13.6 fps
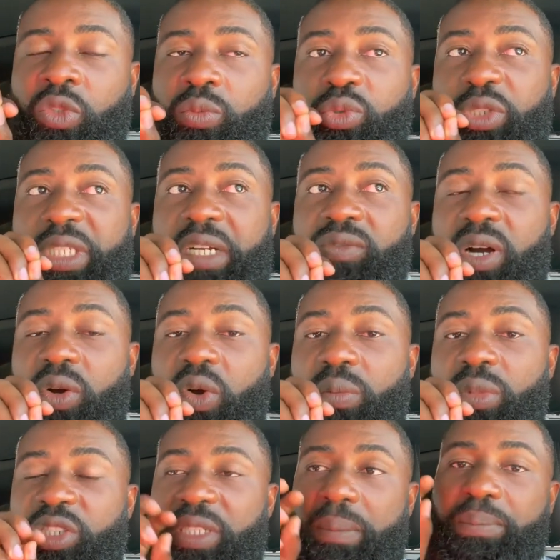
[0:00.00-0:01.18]
pour savoir
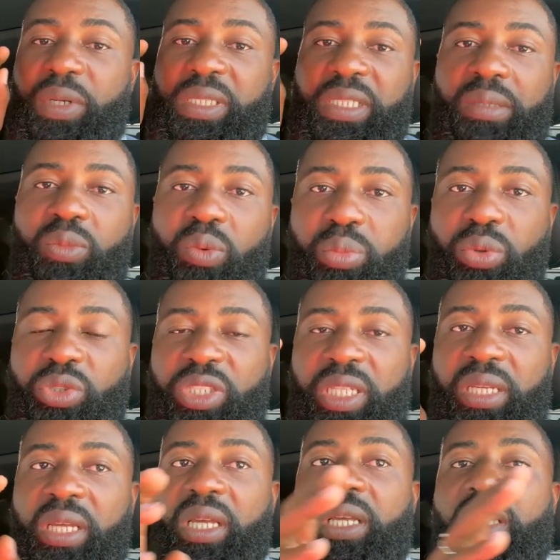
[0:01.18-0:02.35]
comment j'ai pensé mon projet
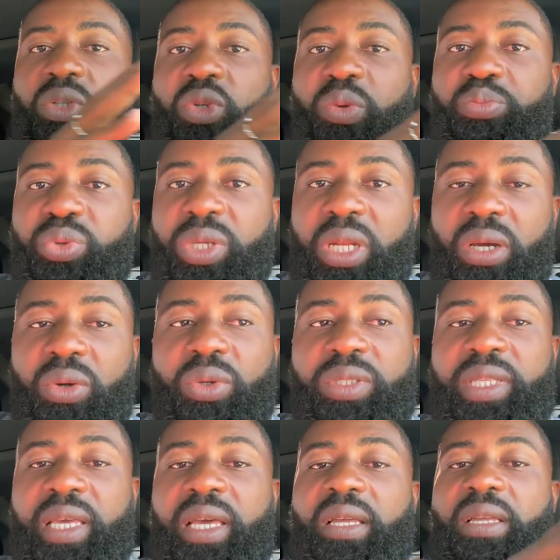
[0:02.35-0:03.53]
depuis
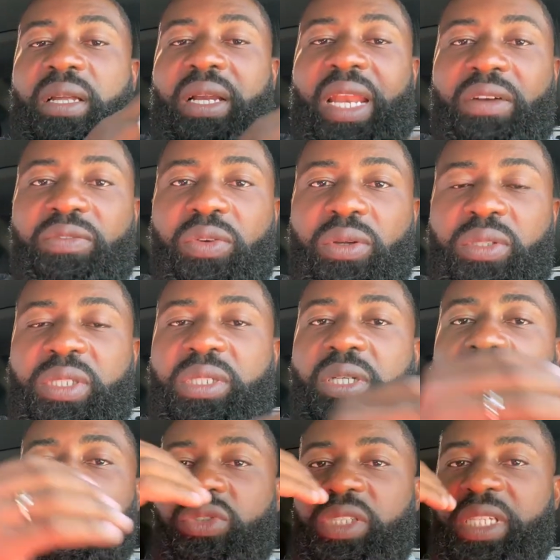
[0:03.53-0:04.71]
l'Angleterre, la France,
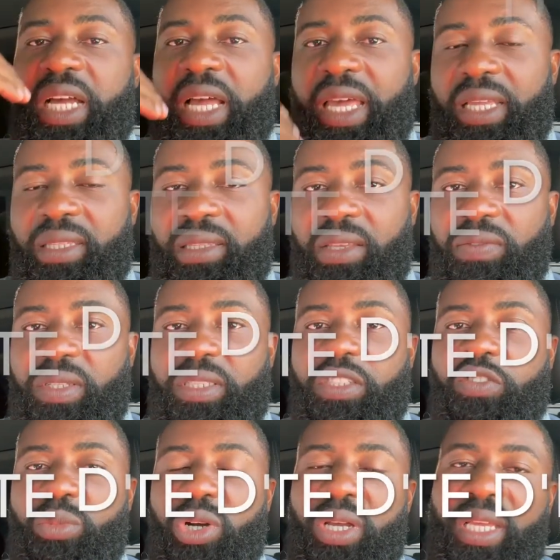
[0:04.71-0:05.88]
jusqu'à être
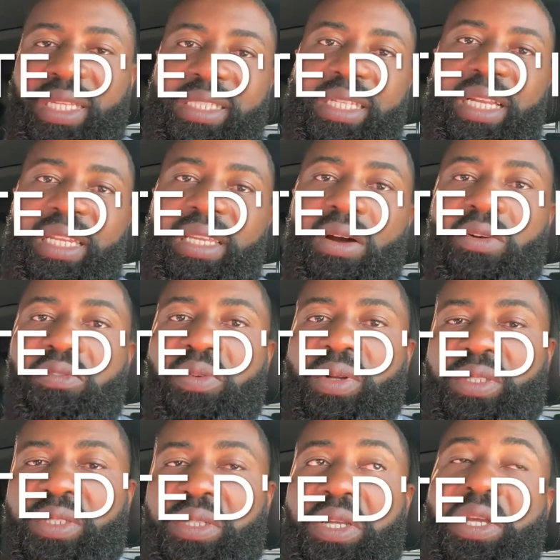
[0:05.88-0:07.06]
définitivement installé en
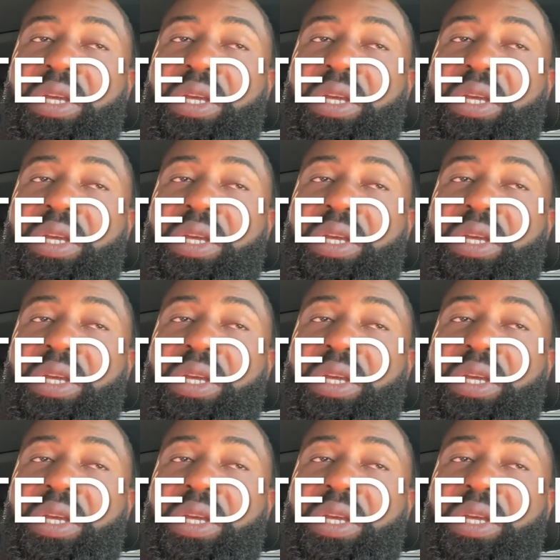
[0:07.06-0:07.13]
France.